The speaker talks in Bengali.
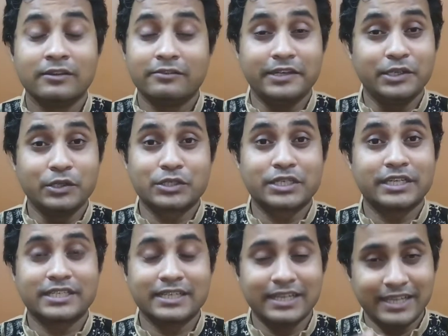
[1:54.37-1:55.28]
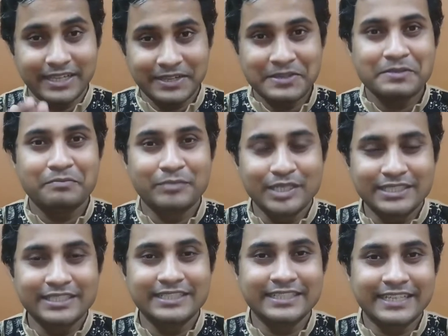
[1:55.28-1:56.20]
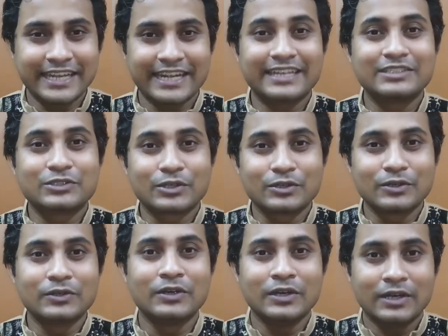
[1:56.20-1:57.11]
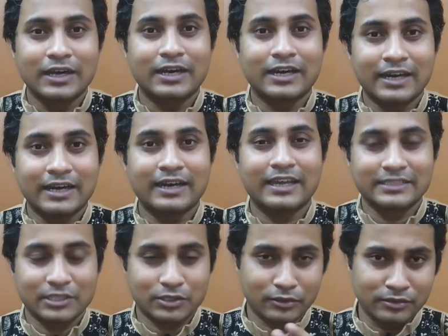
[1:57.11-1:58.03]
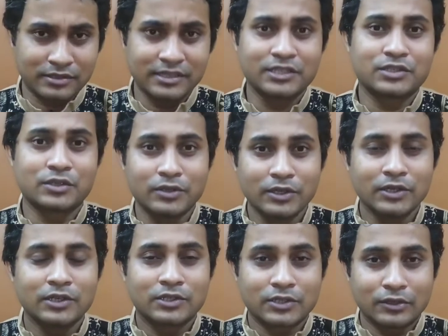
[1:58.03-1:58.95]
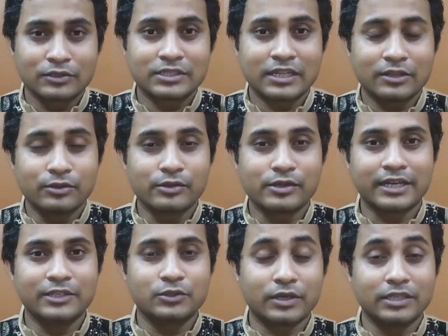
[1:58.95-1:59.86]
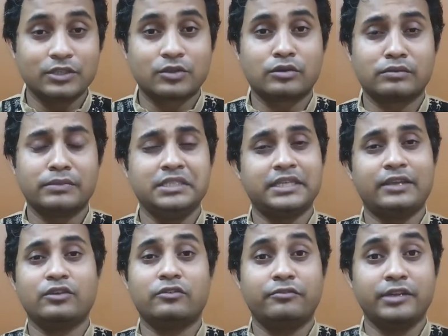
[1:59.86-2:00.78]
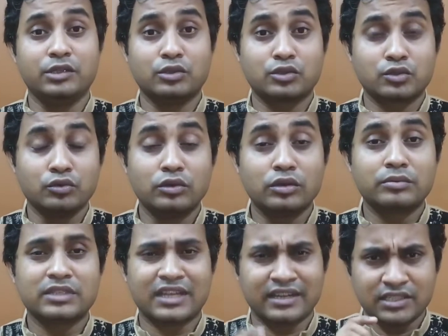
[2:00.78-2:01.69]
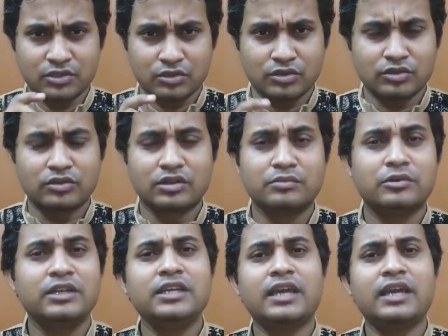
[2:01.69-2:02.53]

ভিডিওর শেষে মিষ্টিটি কেনার জন্য সংশ্লিষ্ট সংস্থার দোকানে যোগাযোগ করবেন যাই হোক ভিডিও শুরু করব তার আগে ছোট্ট করে বলি